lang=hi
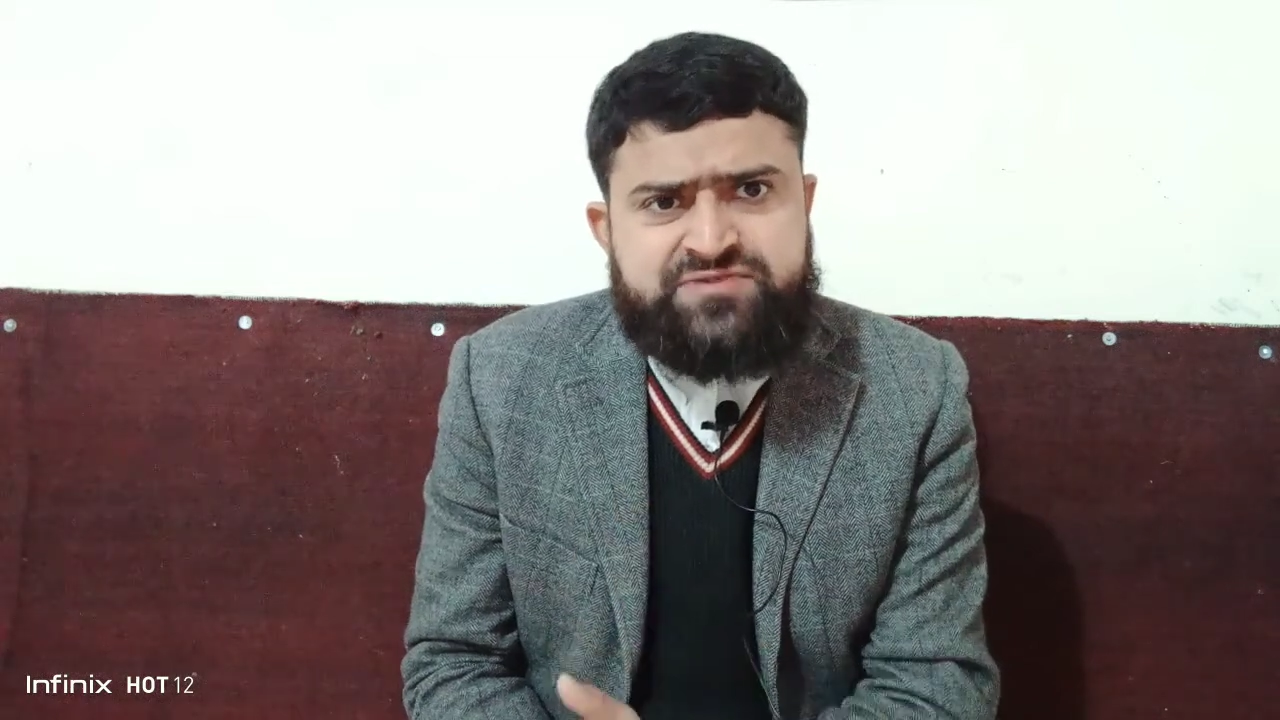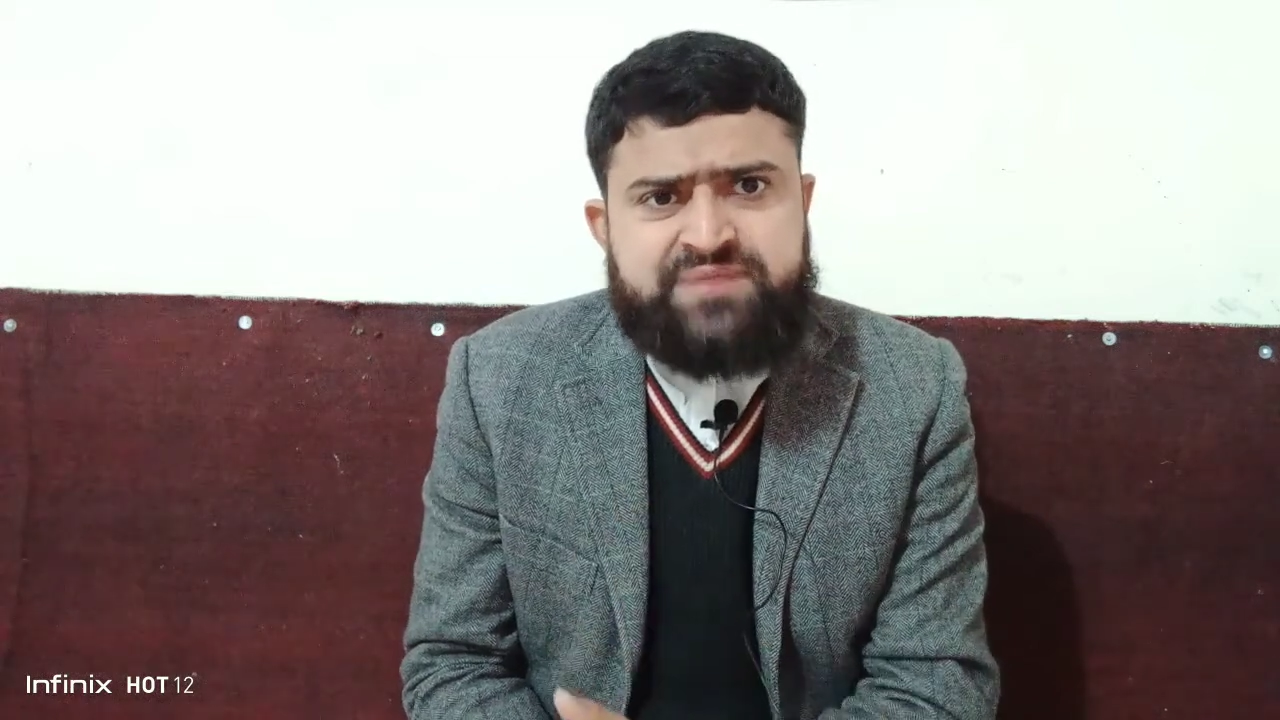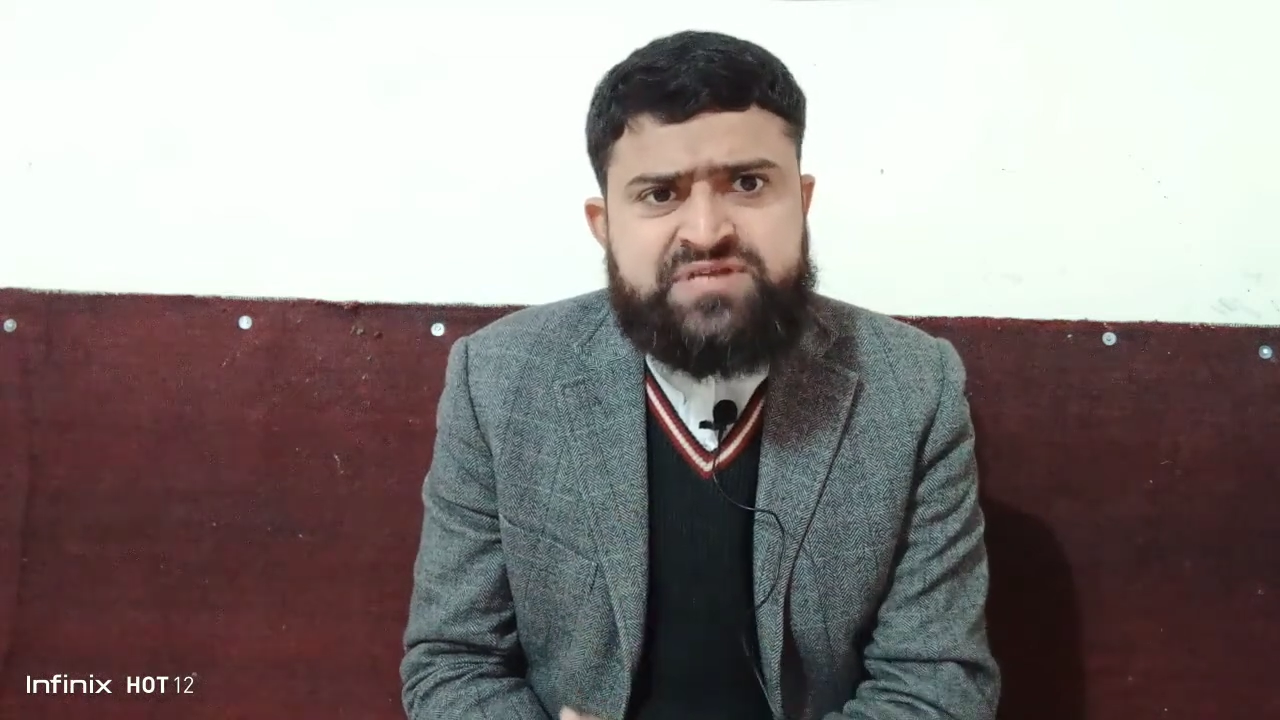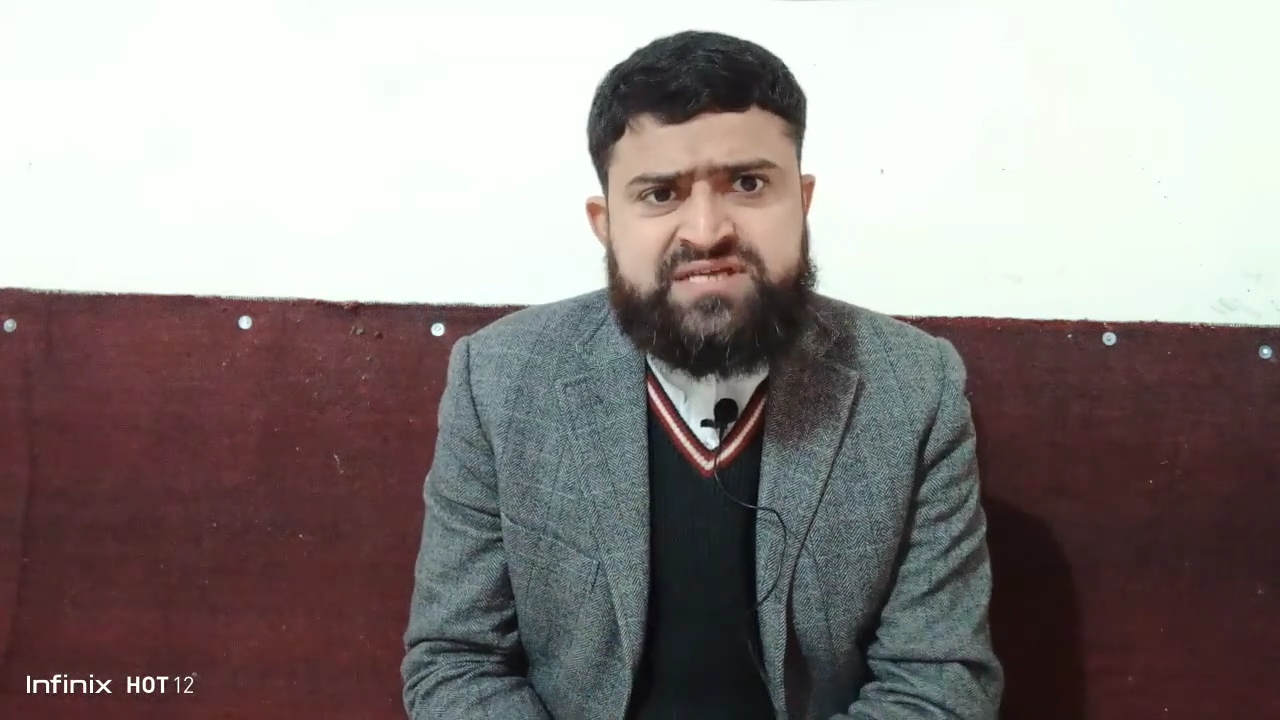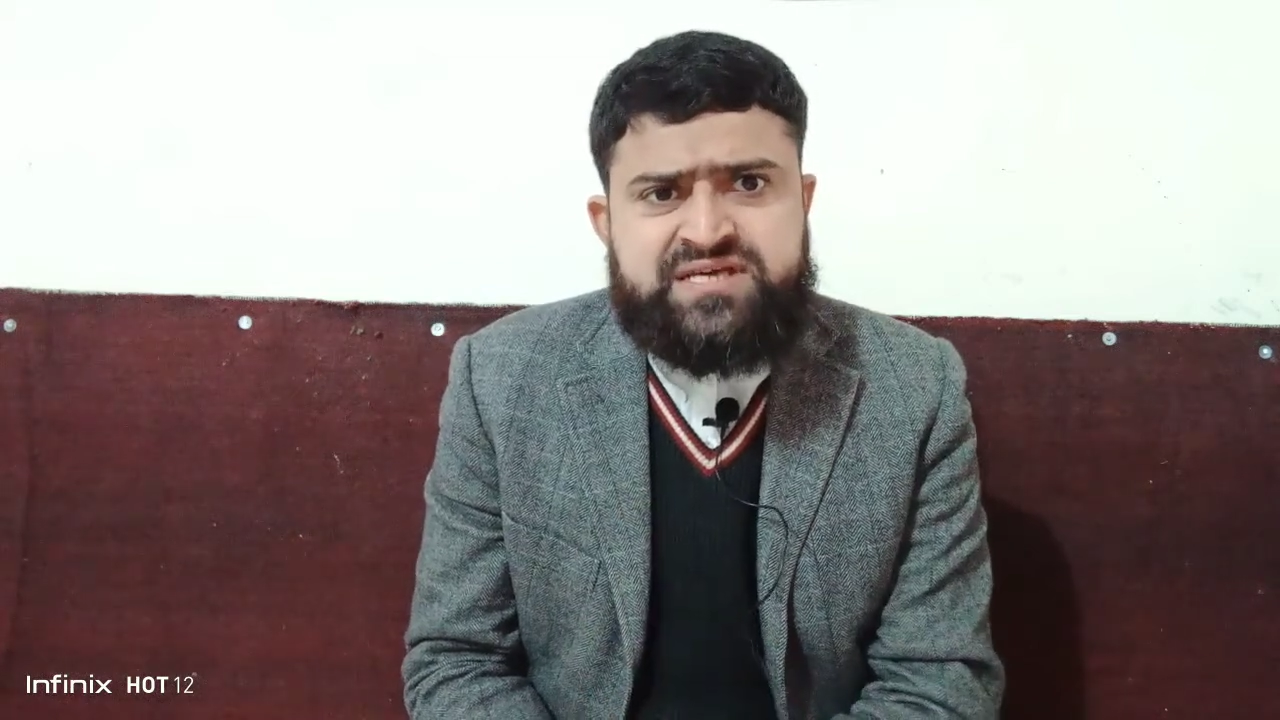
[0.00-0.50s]

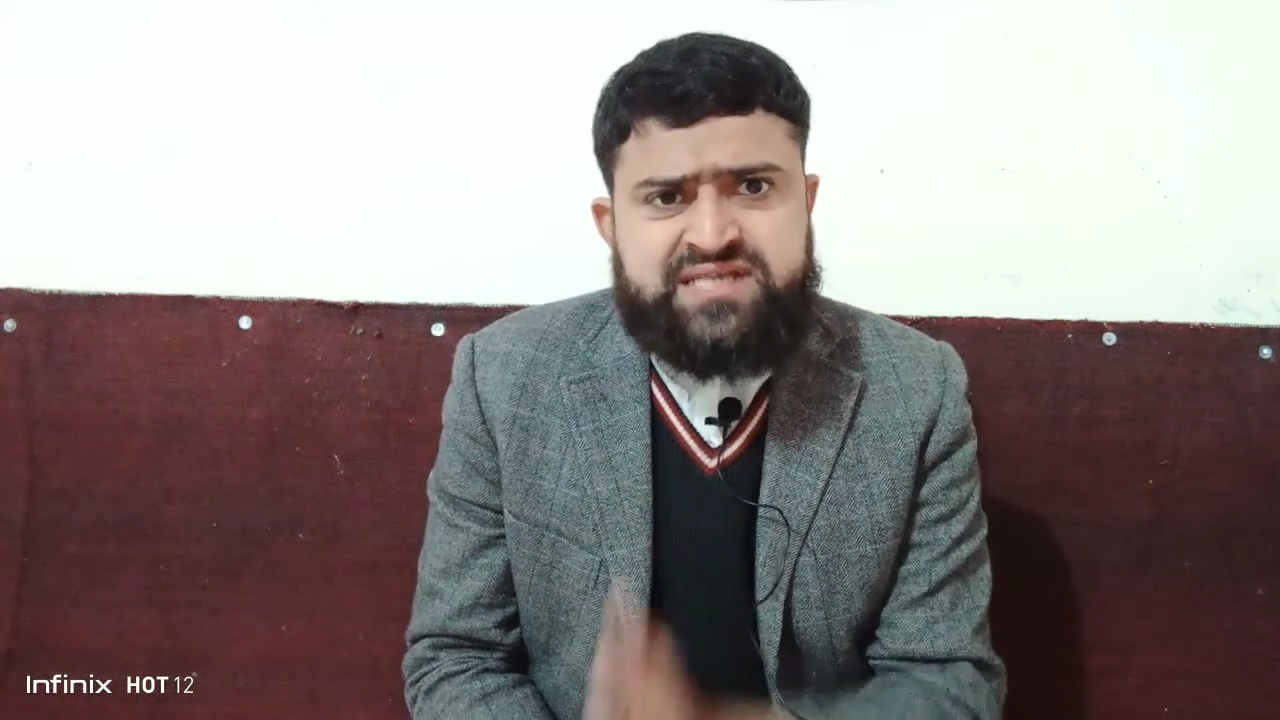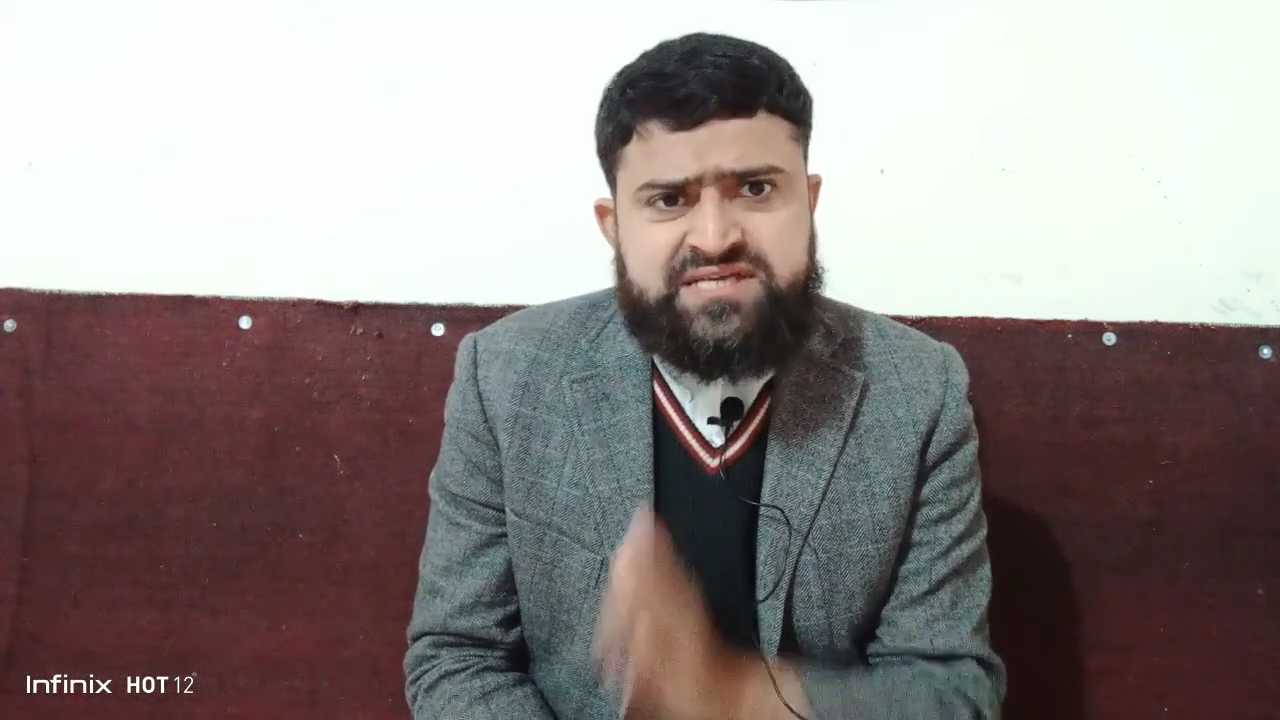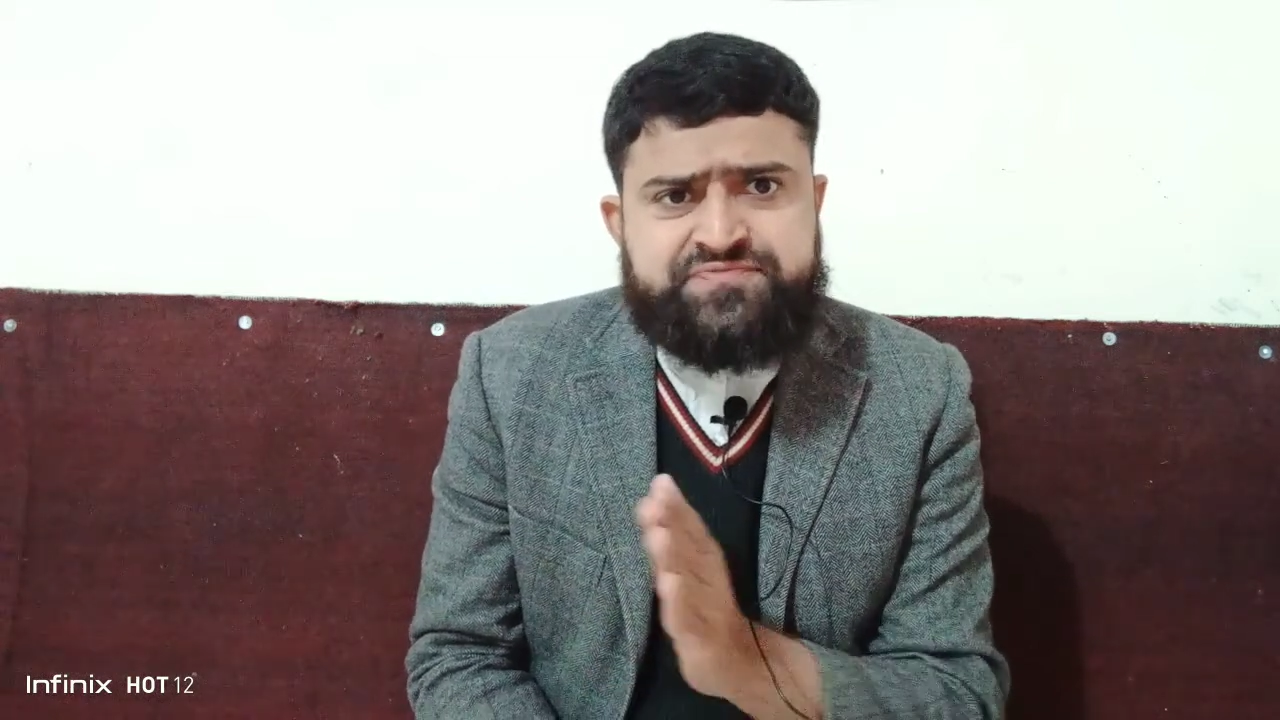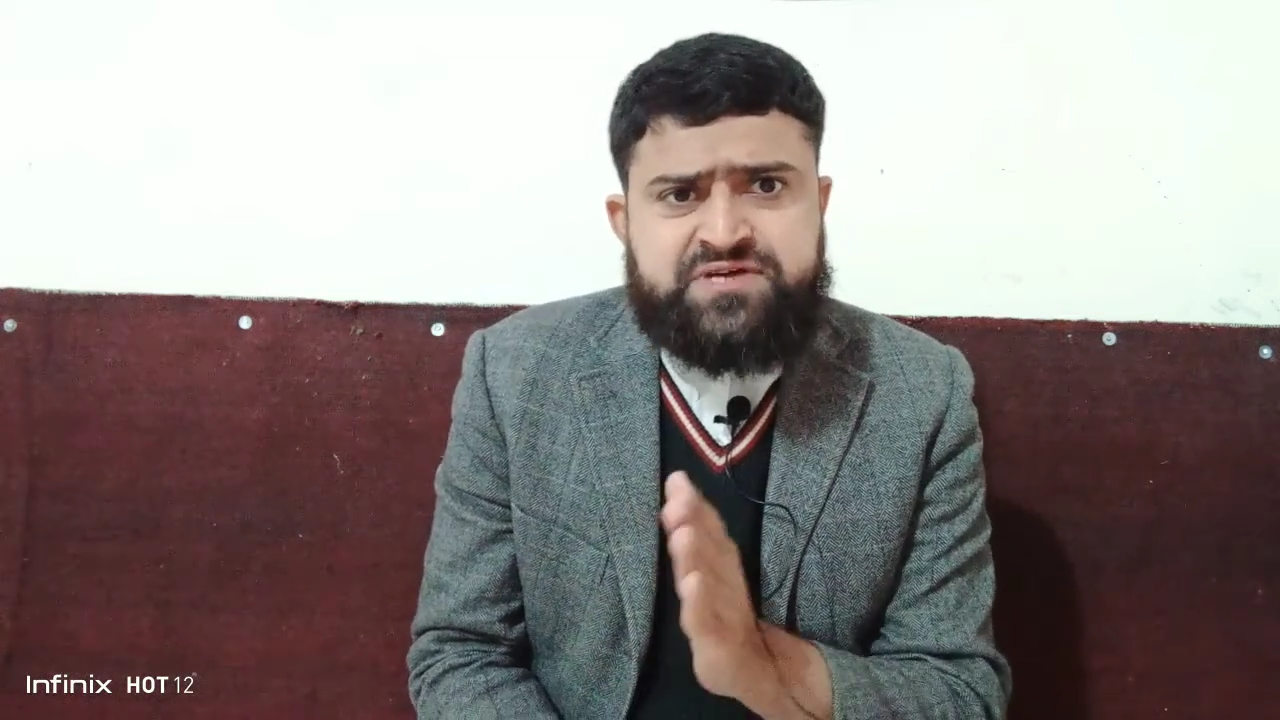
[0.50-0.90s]
जवाब दिया जाता है इस